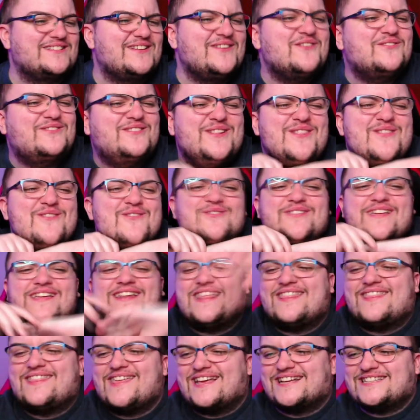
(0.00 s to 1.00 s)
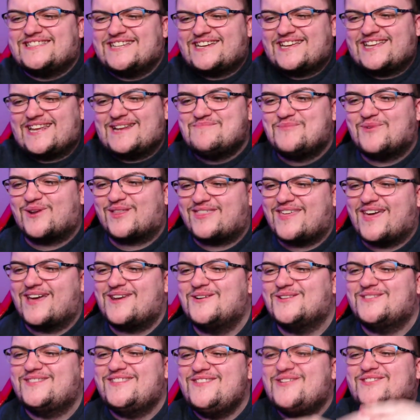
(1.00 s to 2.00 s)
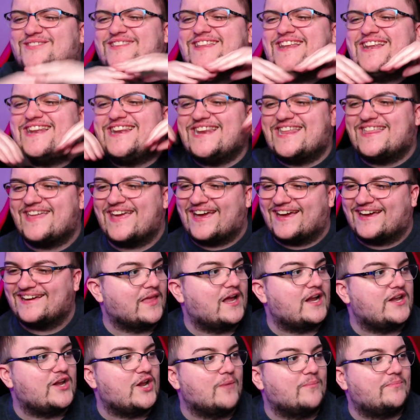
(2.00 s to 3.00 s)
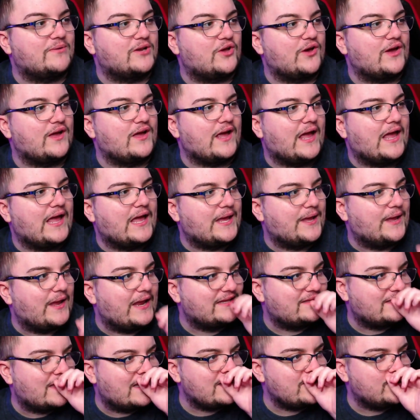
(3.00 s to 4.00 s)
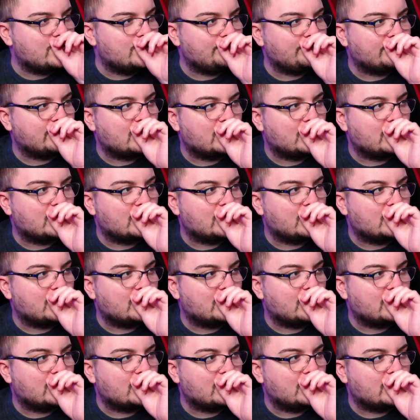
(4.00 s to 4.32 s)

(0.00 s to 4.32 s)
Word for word: No, no tienes ni idea. Sé que eres murciano. No tienes ni idea. No, pero eh, eh, este año,